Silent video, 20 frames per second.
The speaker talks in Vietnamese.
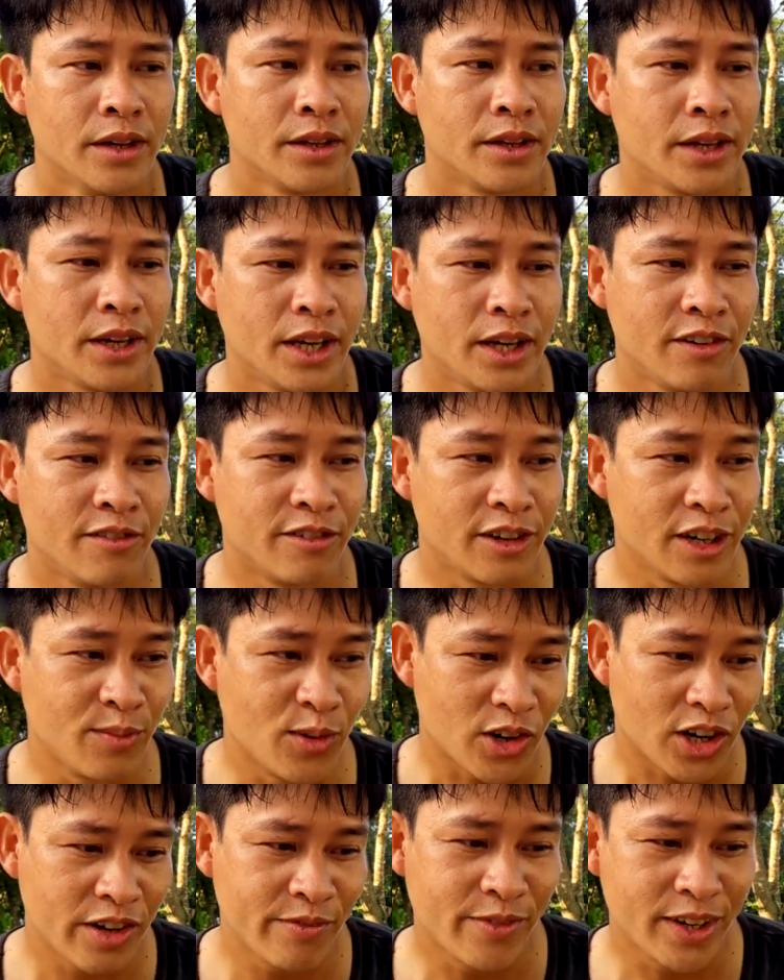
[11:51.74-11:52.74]
Thì với
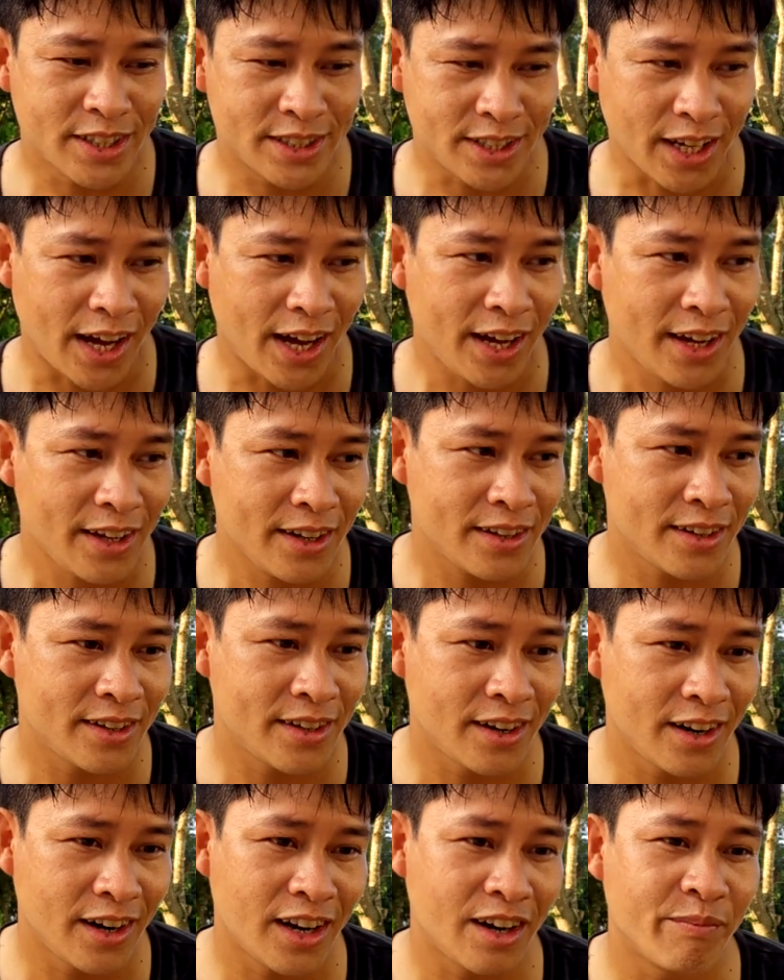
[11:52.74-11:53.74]
một cái mức giá
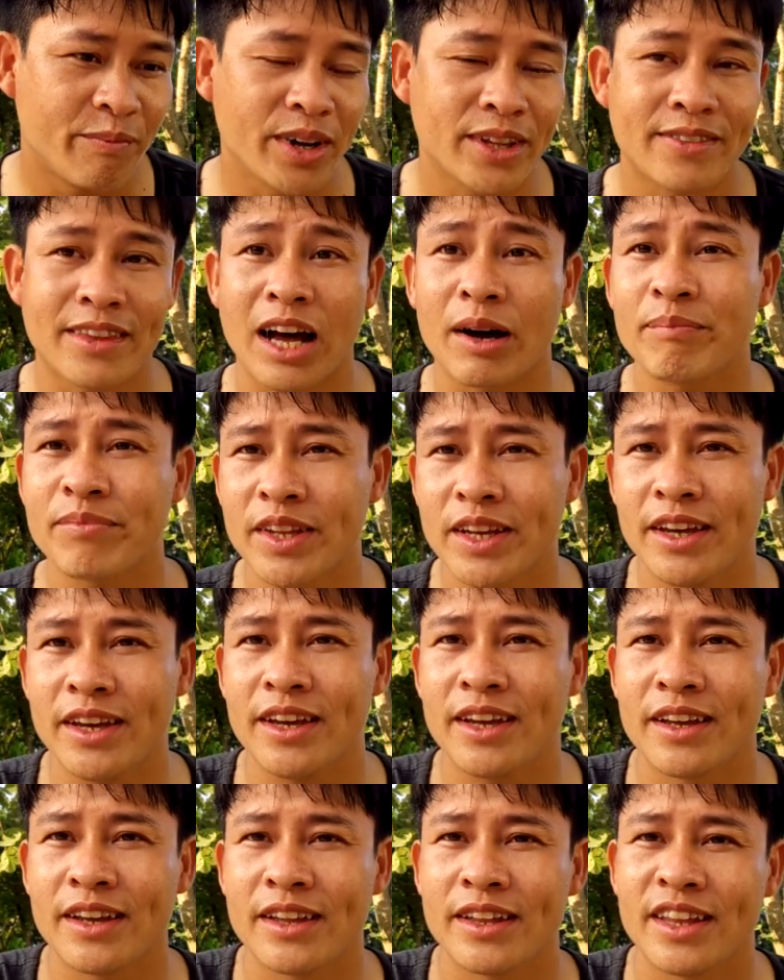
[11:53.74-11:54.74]
là mười tám tỷ
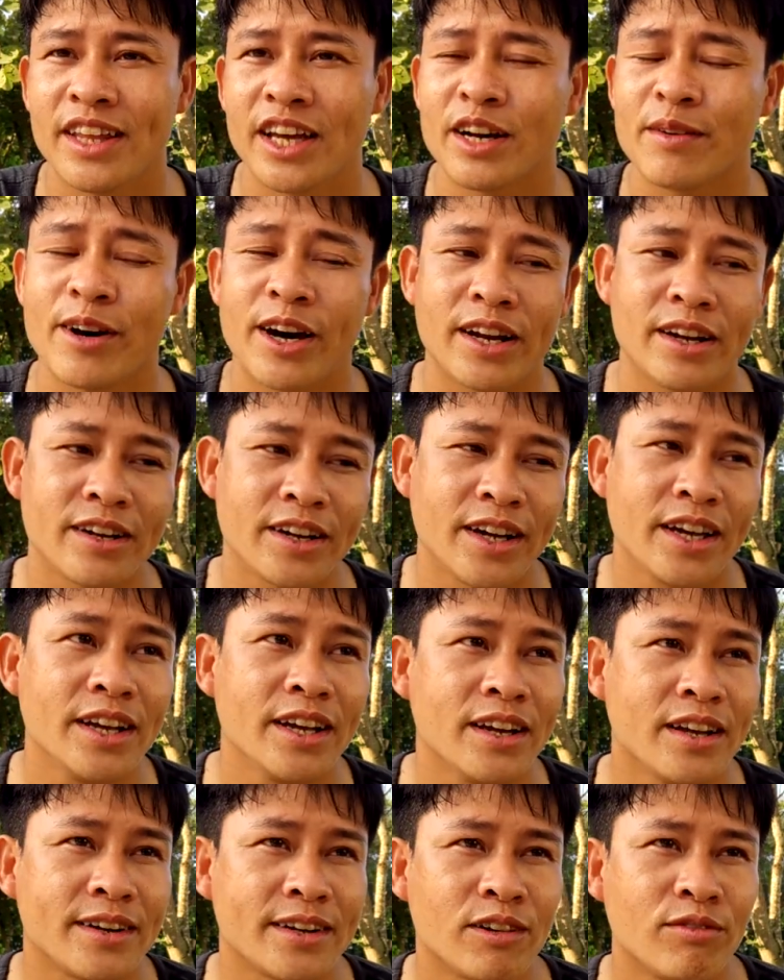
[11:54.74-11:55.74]
thì các bạn nghĩ
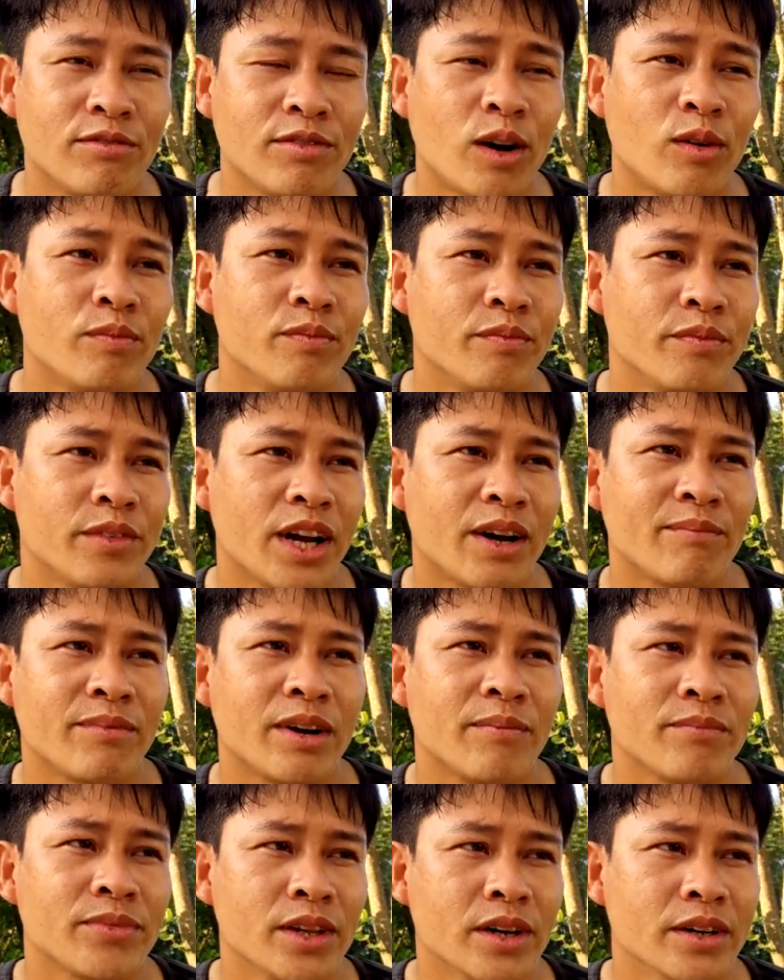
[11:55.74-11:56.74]
là trong vòng năm
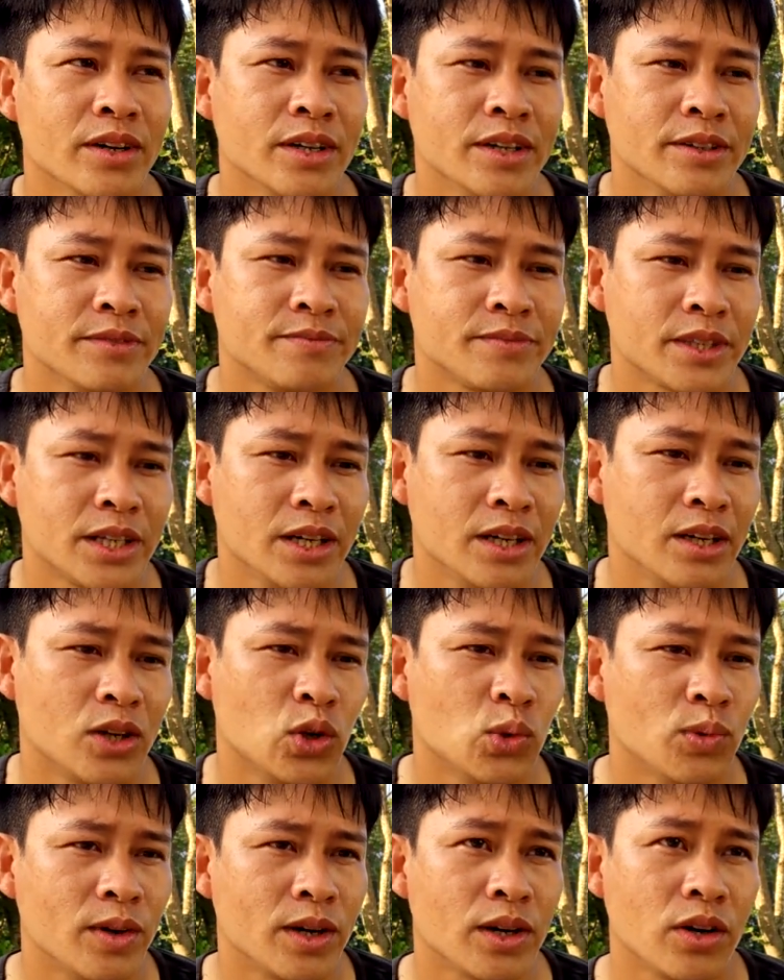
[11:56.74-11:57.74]
năm tới thì ở
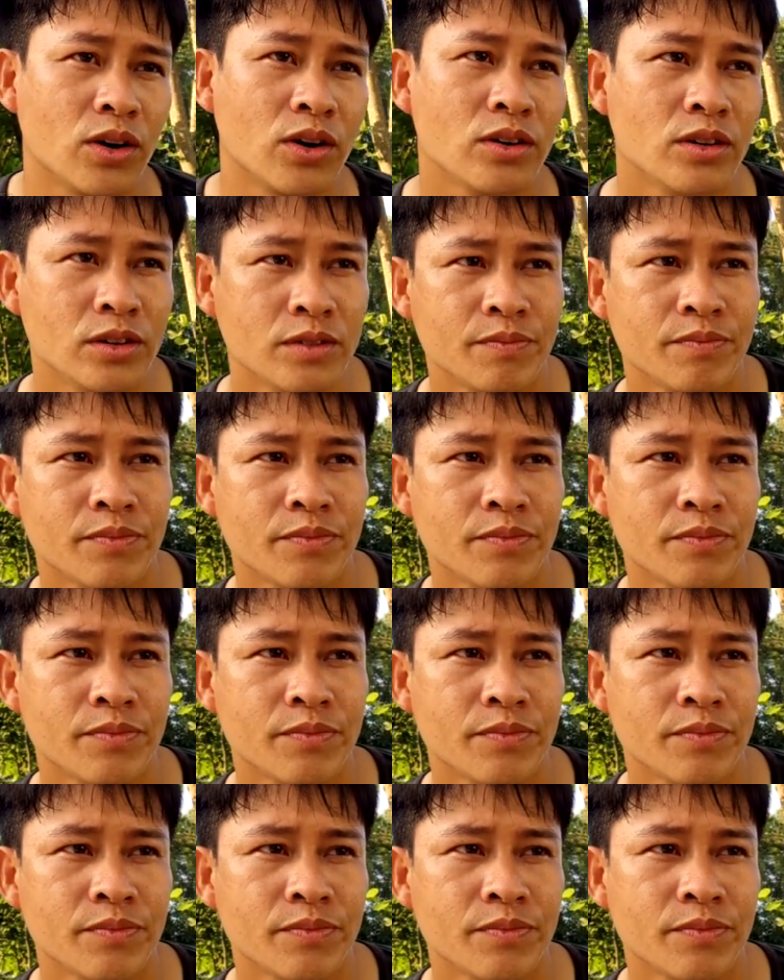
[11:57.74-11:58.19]
khu vực đó